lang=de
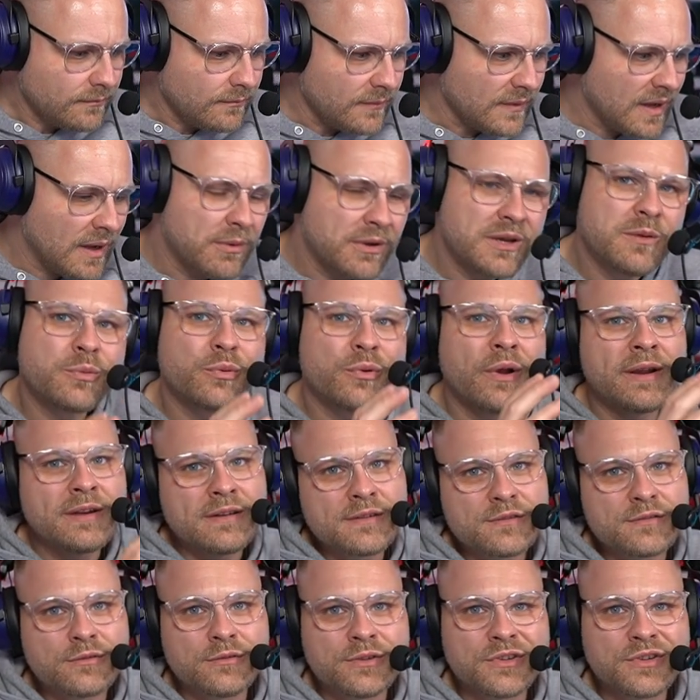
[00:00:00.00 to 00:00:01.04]
Aber die
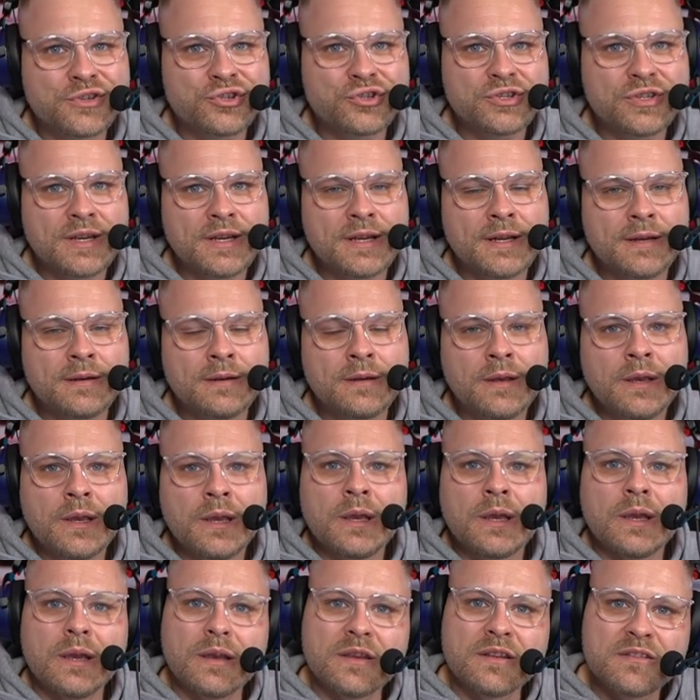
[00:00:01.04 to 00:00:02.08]
Brightness runterstellen
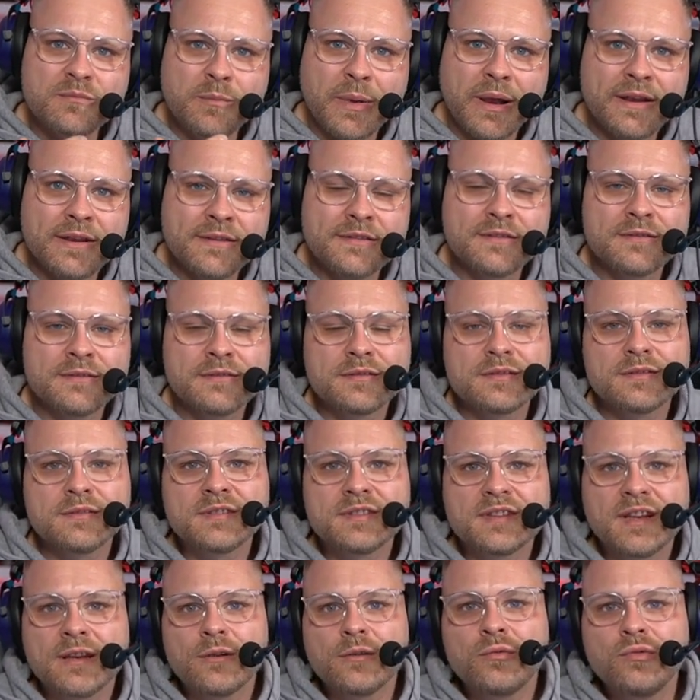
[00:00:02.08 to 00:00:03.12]
ist meistens ein
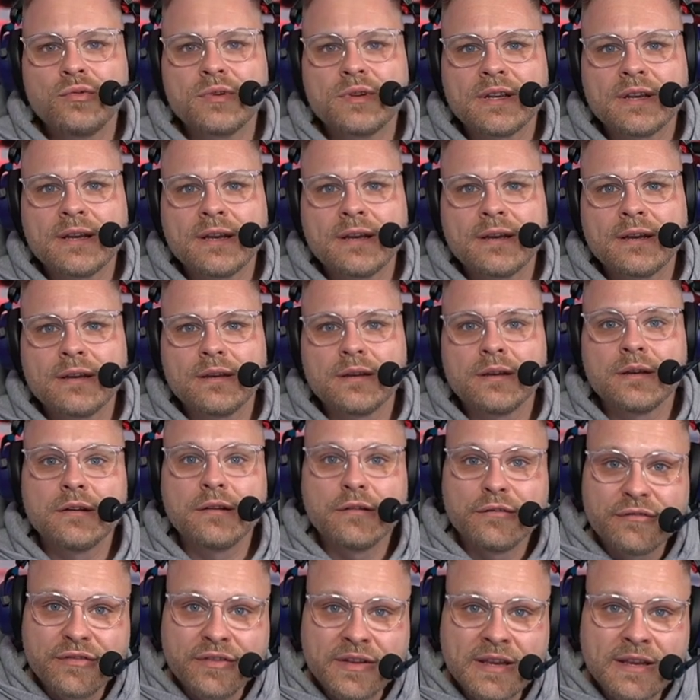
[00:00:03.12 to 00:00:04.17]
sehr guter
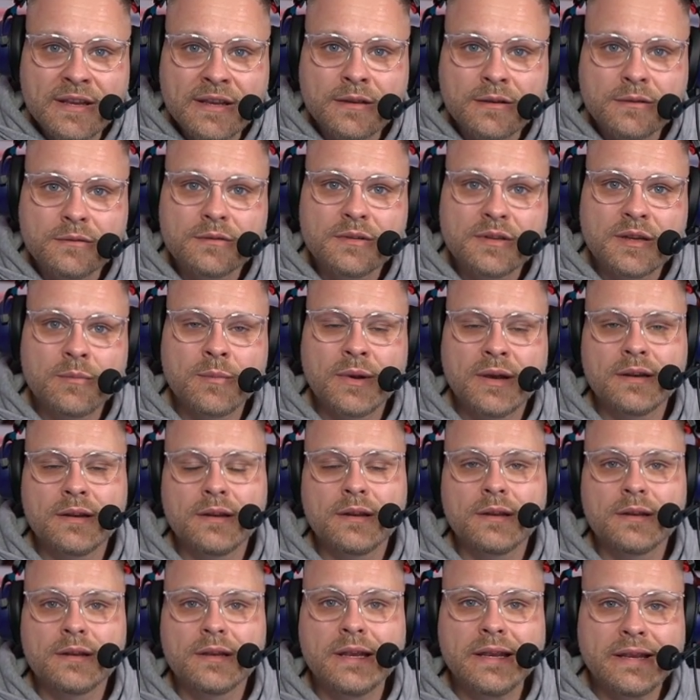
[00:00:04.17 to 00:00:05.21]
äh, Weg, den man
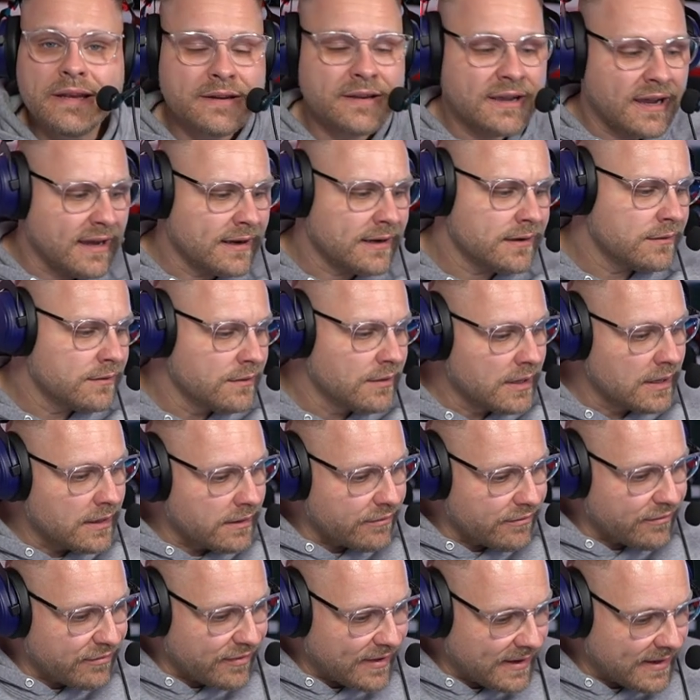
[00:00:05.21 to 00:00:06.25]
äh, gehen kann,
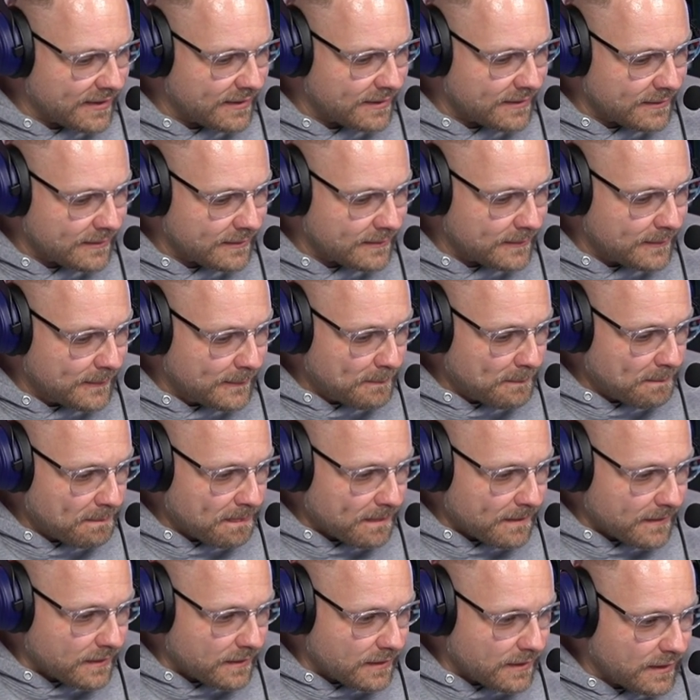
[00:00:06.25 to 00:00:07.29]
weil
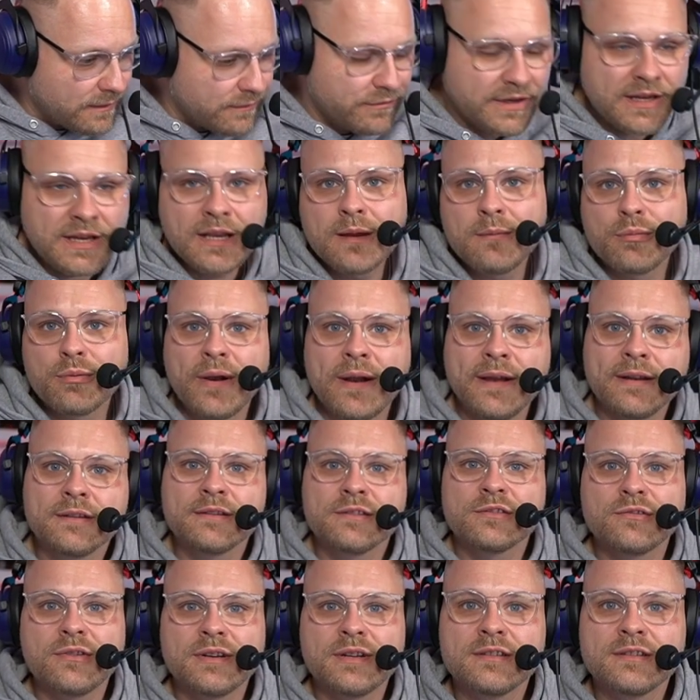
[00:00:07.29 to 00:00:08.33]
je weniger Brightness
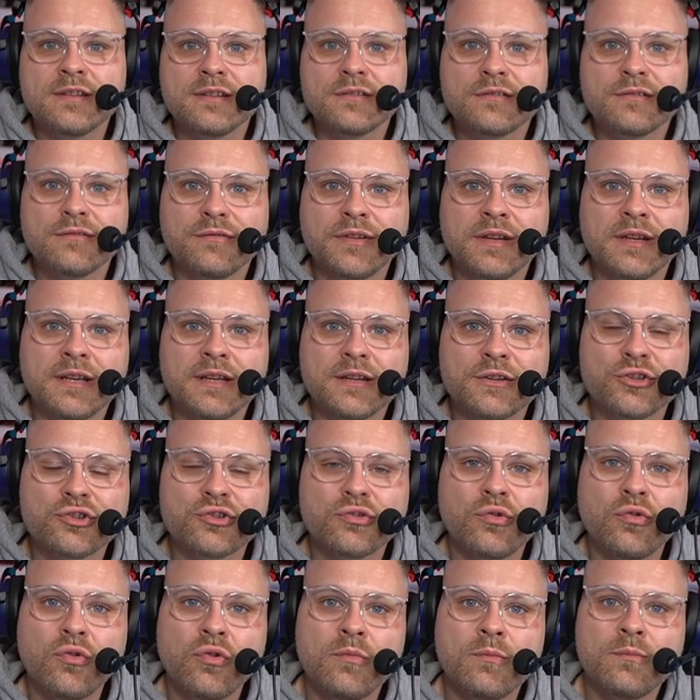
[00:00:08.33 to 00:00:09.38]
du hast, desto weniger
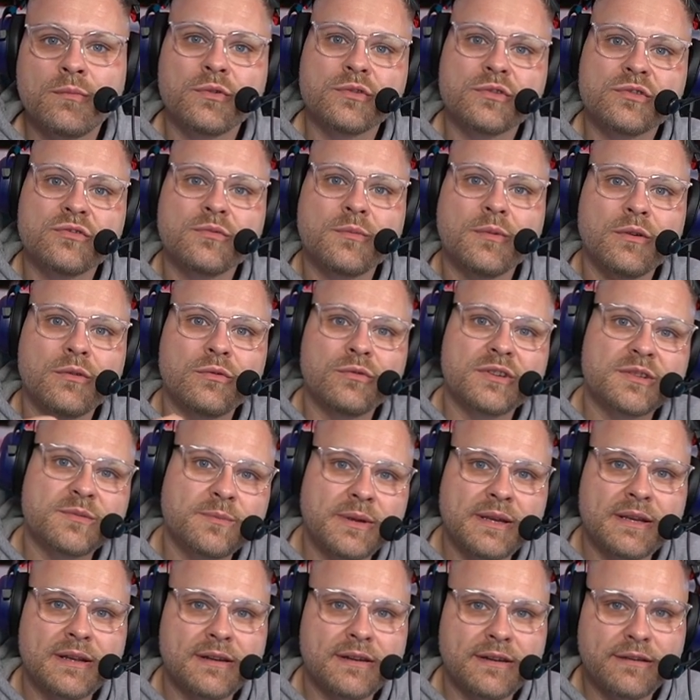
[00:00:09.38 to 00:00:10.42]
Strom muss über
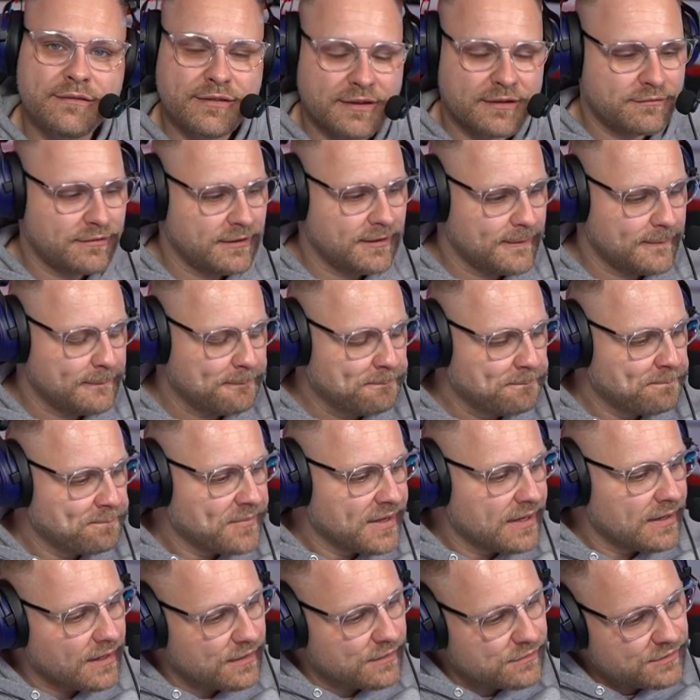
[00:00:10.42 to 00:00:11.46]
USB geliefert werden.
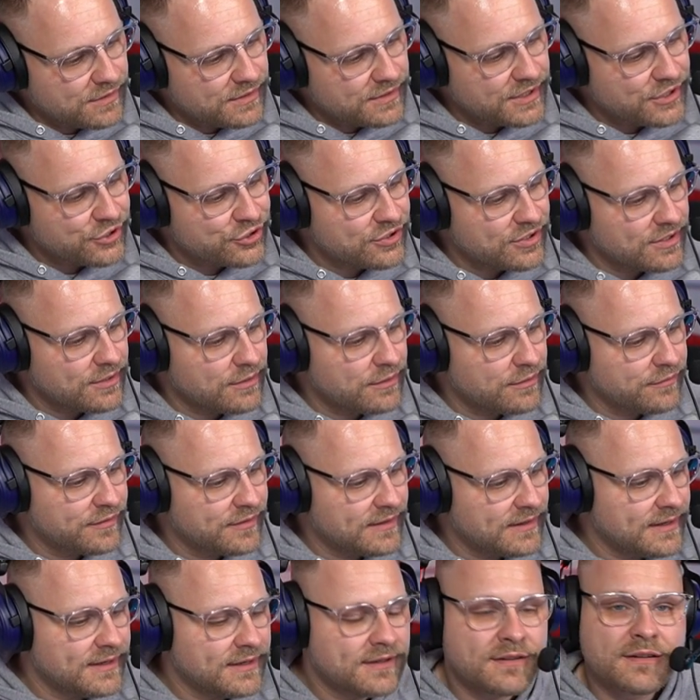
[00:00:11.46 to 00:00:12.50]
Also an der Stelle auch
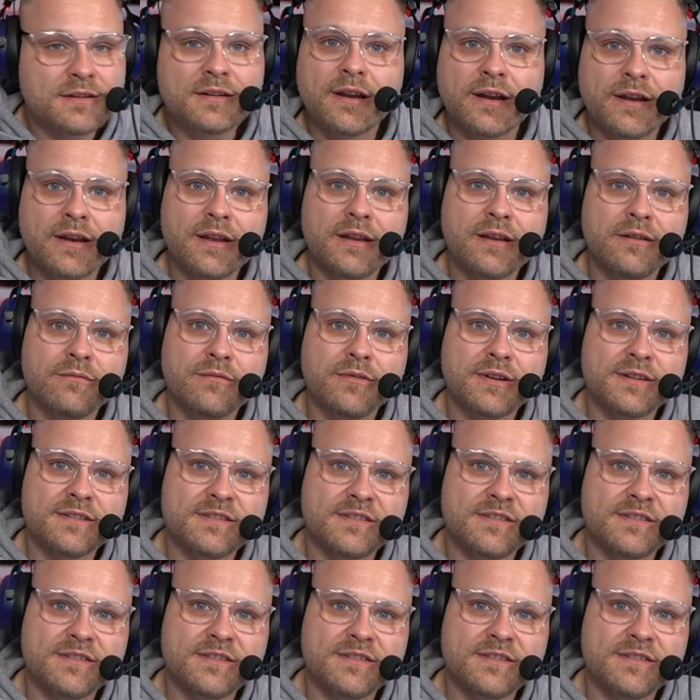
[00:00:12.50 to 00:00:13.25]
vielleicht ein kleiner Hinweis